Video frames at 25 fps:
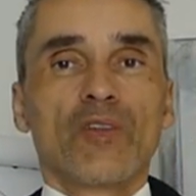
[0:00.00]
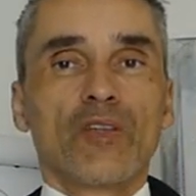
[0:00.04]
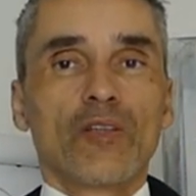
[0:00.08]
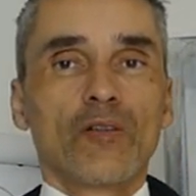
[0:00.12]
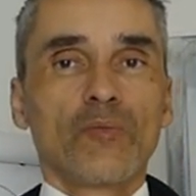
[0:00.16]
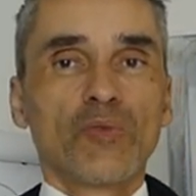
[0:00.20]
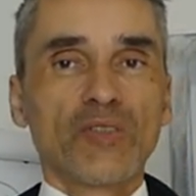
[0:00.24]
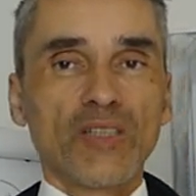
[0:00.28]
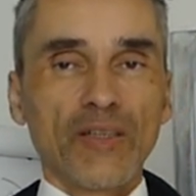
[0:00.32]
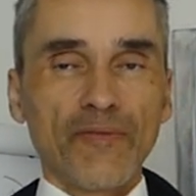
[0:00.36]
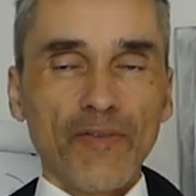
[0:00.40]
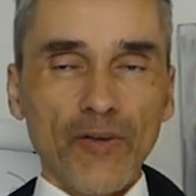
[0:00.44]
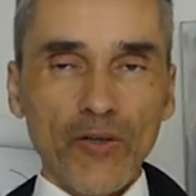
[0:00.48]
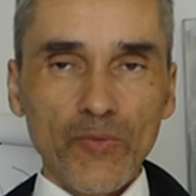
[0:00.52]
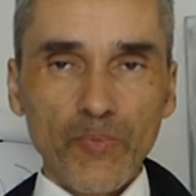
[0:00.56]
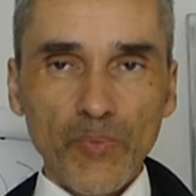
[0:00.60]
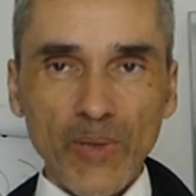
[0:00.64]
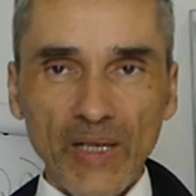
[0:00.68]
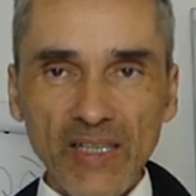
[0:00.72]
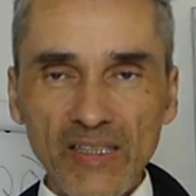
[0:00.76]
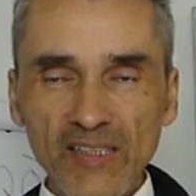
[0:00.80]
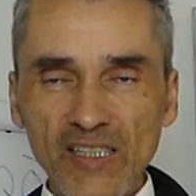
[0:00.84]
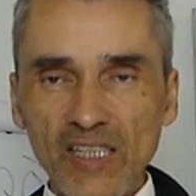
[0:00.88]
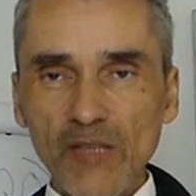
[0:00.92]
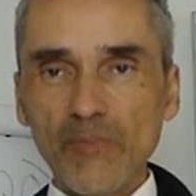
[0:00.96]
Du musst einfach
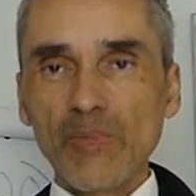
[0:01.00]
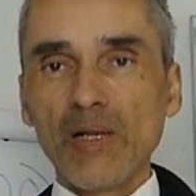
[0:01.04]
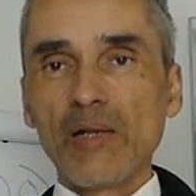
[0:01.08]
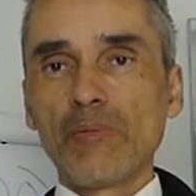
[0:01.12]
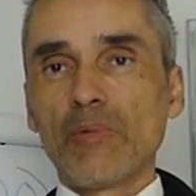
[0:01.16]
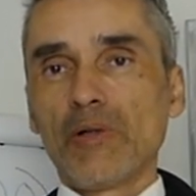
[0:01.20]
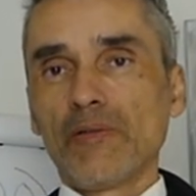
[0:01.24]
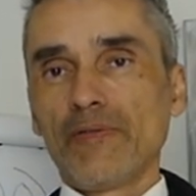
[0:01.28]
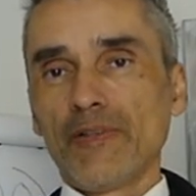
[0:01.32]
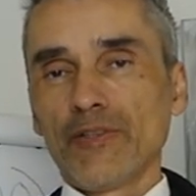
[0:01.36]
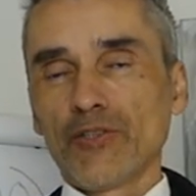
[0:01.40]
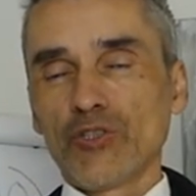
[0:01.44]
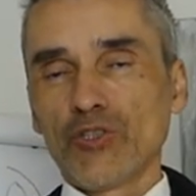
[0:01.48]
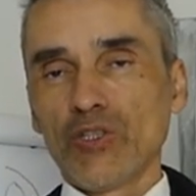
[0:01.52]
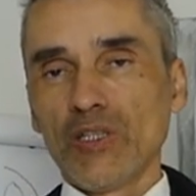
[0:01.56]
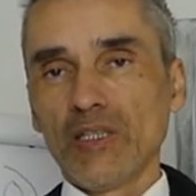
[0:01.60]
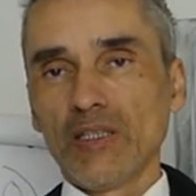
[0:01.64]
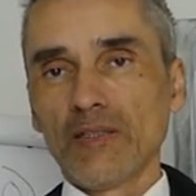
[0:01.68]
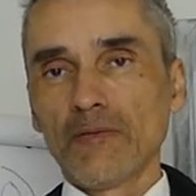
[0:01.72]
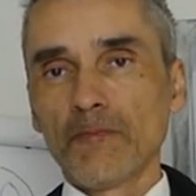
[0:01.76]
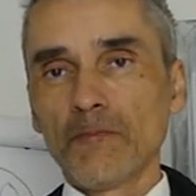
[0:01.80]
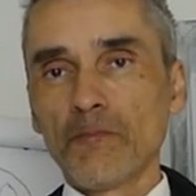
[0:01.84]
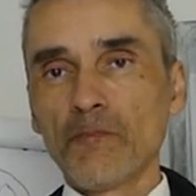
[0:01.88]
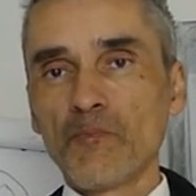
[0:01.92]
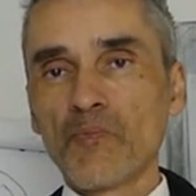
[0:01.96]
prinzipiell mal
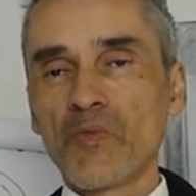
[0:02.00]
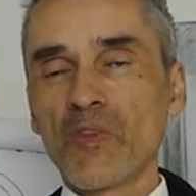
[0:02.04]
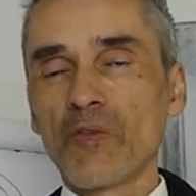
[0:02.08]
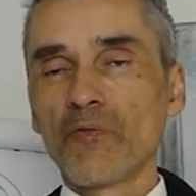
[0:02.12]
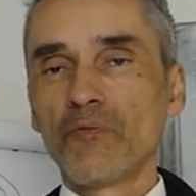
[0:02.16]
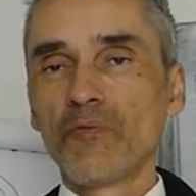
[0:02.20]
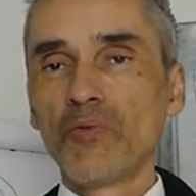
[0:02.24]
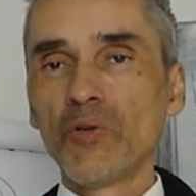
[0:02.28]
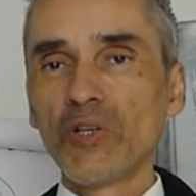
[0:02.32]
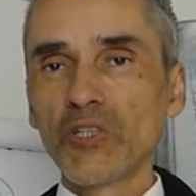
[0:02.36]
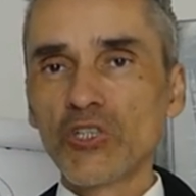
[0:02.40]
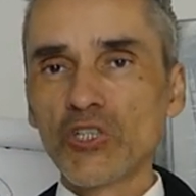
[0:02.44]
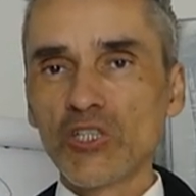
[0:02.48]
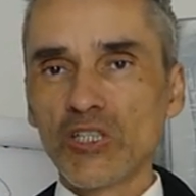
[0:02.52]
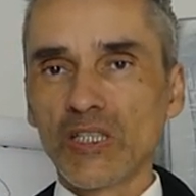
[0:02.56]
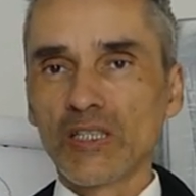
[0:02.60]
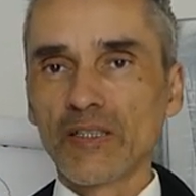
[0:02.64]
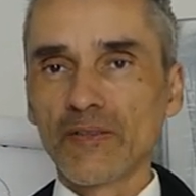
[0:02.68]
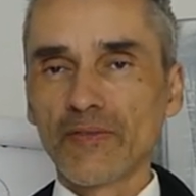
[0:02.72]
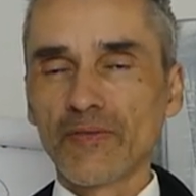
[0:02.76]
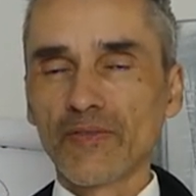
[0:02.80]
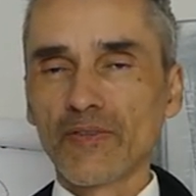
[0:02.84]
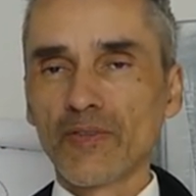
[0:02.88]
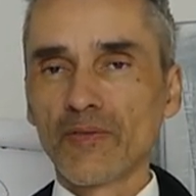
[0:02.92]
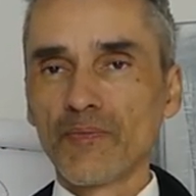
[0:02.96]
verstehen,
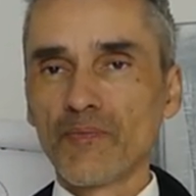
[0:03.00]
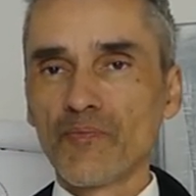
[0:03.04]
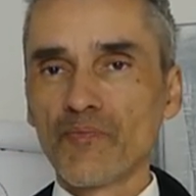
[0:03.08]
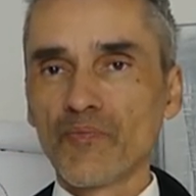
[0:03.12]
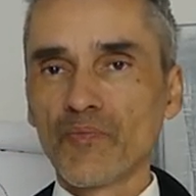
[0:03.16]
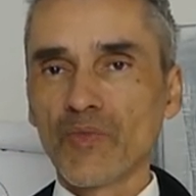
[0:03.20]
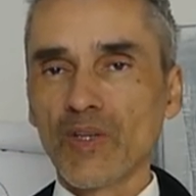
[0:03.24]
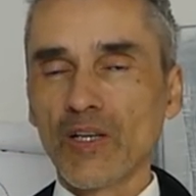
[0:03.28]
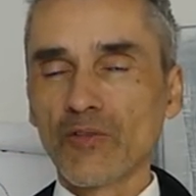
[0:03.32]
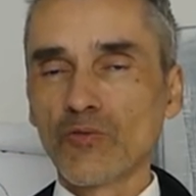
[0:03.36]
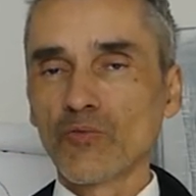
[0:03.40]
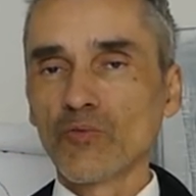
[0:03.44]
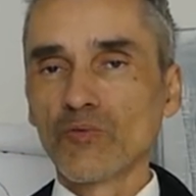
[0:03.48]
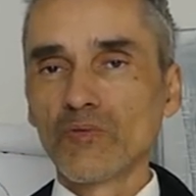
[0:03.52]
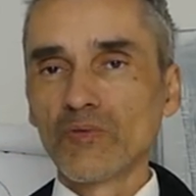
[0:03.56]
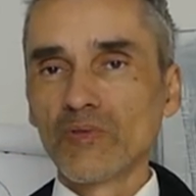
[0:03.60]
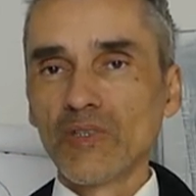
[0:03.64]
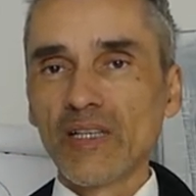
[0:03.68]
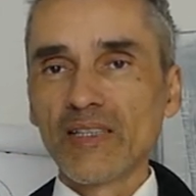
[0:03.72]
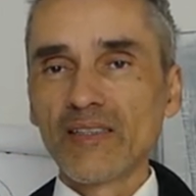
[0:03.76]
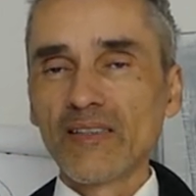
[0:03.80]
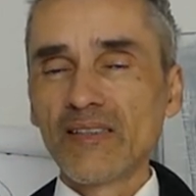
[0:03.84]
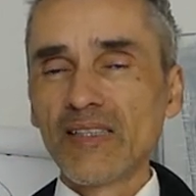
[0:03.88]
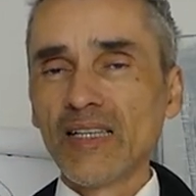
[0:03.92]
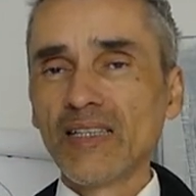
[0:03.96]
Wirtschaft also
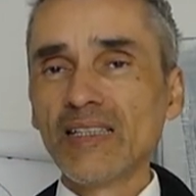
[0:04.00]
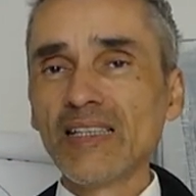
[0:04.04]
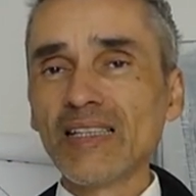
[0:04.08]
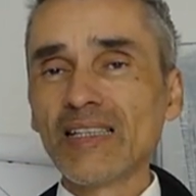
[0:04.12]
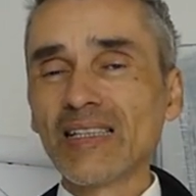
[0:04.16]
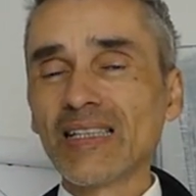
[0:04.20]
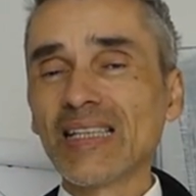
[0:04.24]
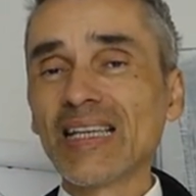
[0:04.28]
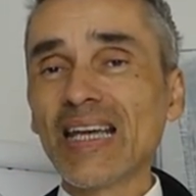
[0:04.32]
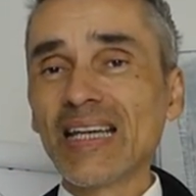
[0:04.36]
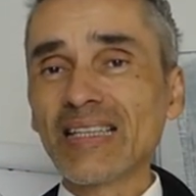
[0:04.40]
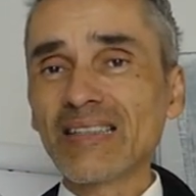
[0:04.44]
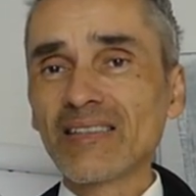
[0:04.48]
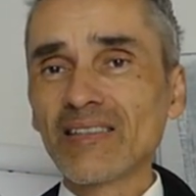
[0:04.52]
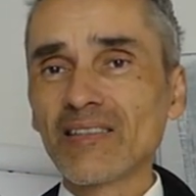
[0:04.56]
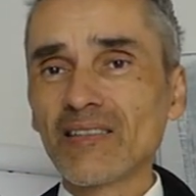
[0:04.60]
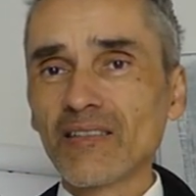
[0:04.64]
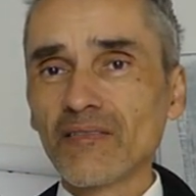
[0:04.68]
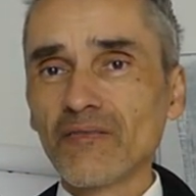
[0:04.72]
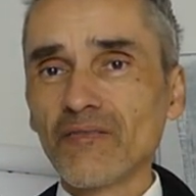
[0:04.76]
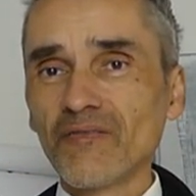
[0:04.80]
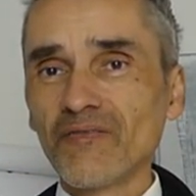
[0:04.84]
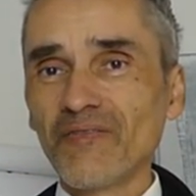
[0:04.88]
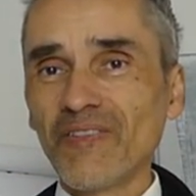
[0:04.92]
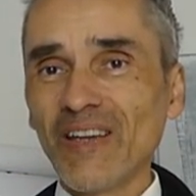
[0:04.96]
es ist ja nicht
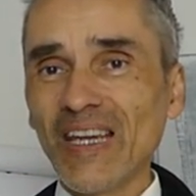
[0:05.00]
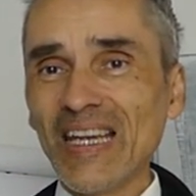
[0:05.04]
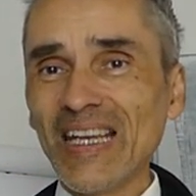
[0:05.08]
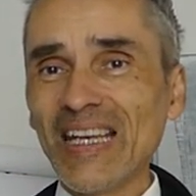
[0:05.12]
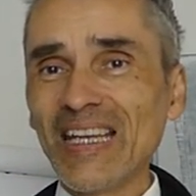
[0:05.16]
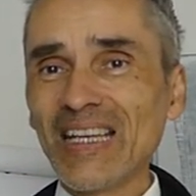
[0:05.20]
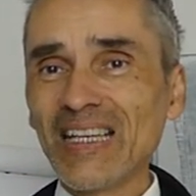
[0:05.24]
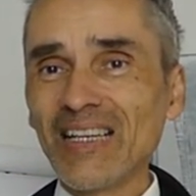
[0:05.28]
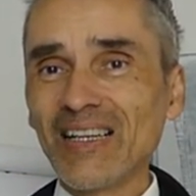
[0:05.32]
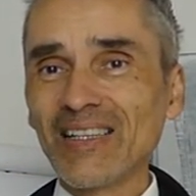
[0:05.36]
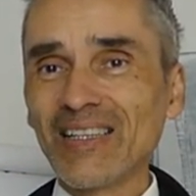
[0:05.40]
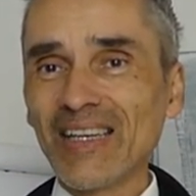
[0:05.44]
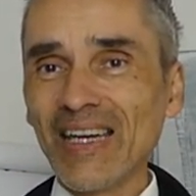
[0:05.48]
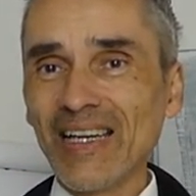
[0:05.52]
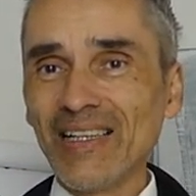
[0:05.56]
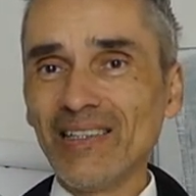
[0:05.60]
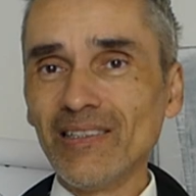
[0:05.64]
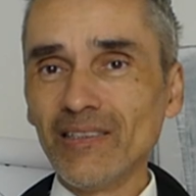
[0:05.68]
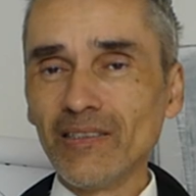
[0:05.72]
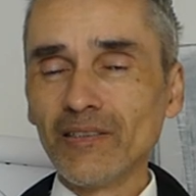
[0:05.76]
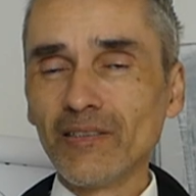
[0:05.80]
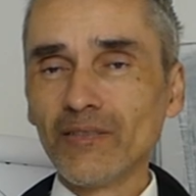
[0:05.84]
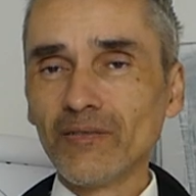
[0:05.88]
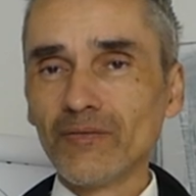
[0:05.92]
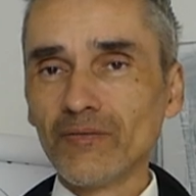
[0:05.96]
jetzt weniger
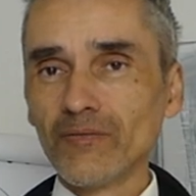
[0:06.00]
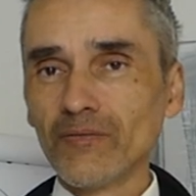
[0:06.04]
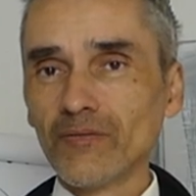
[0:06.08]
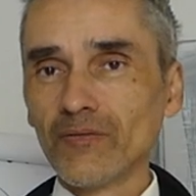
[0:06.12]
Geld